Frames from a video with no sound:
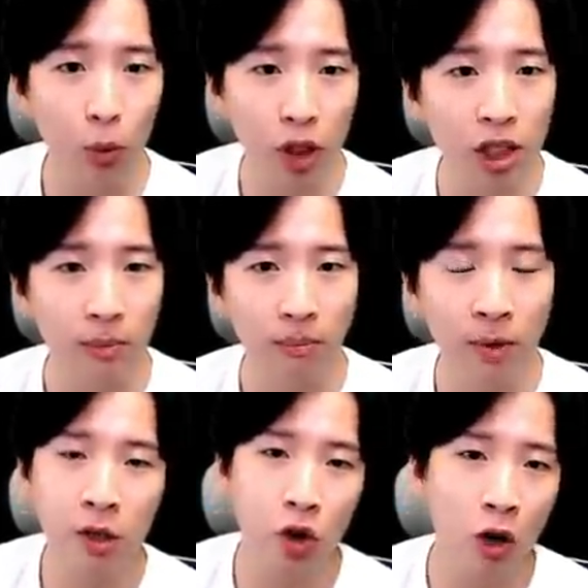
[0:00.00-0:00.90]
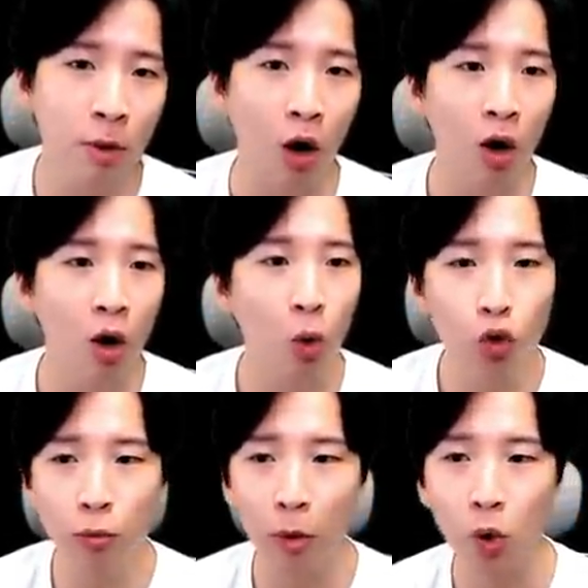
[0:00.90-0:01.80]
뭐 이름, 설명,
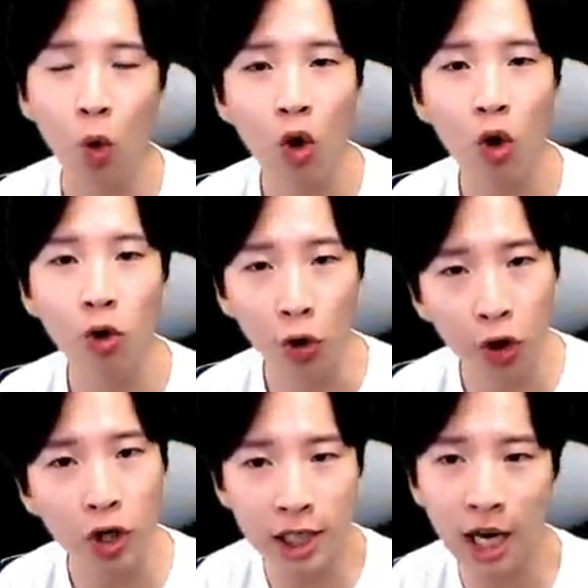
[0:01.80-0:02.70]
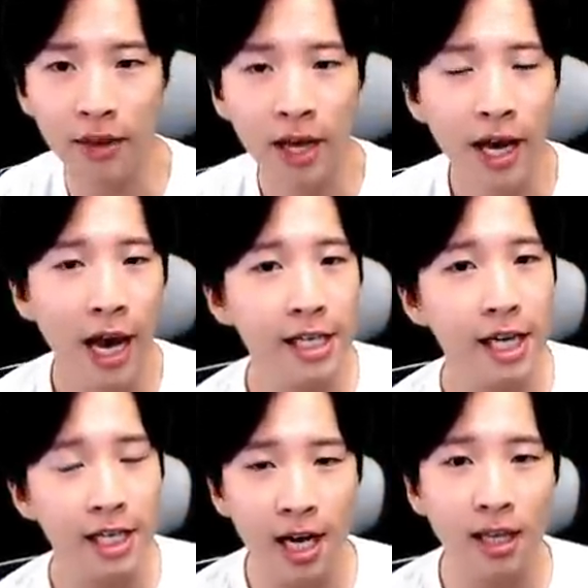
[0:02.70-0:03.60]
고유 번호, 연결 시간,
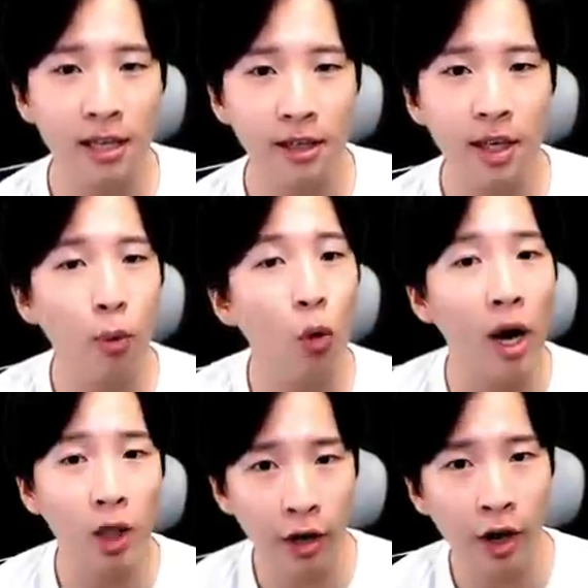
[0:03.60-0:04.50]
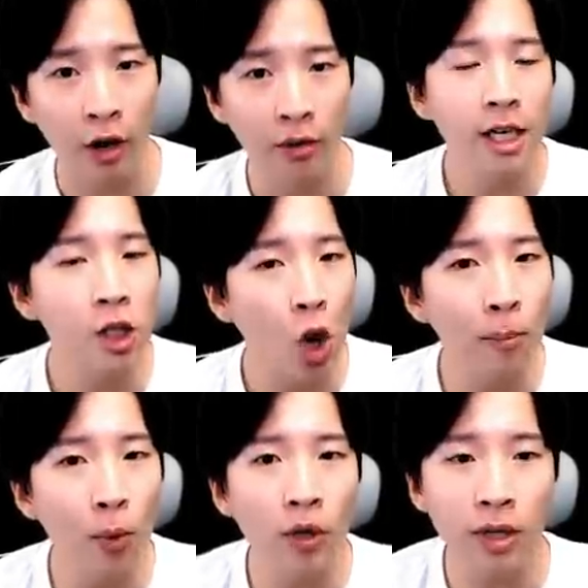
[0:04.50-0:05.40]
해제 시간 등이 보관이 되어 이
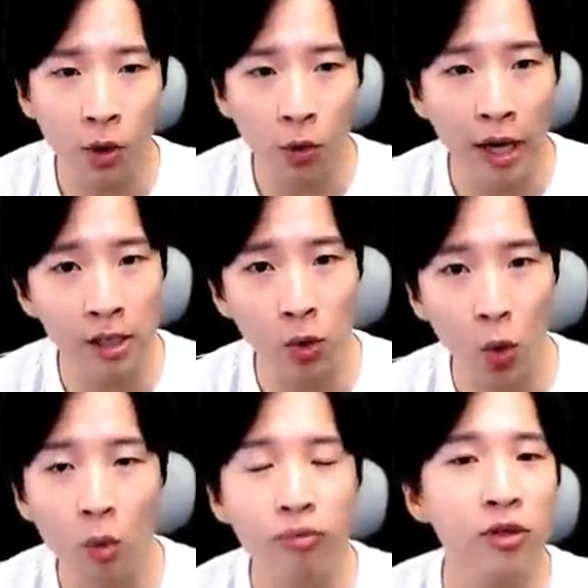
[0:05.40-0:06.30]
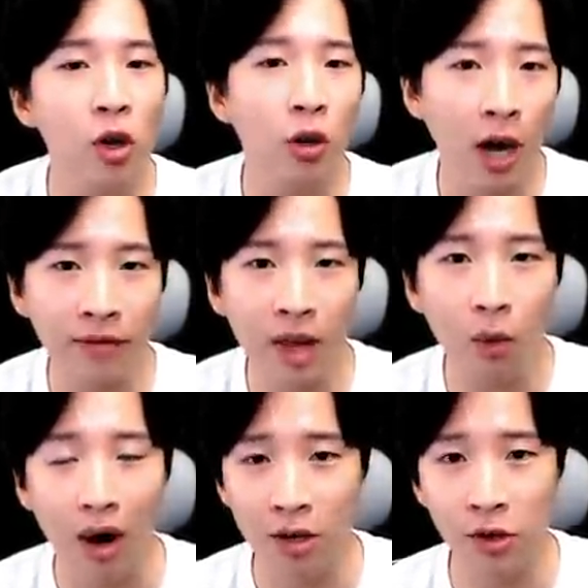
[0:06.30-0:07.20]
정보를 이용해서도 분석을
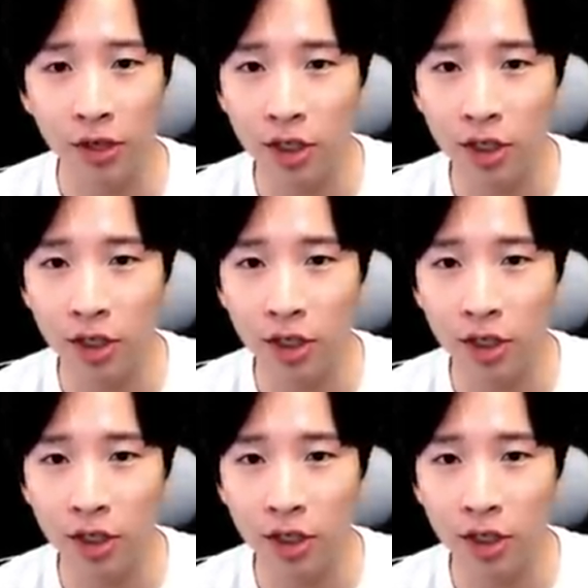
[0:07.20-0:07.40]
한다고 알려져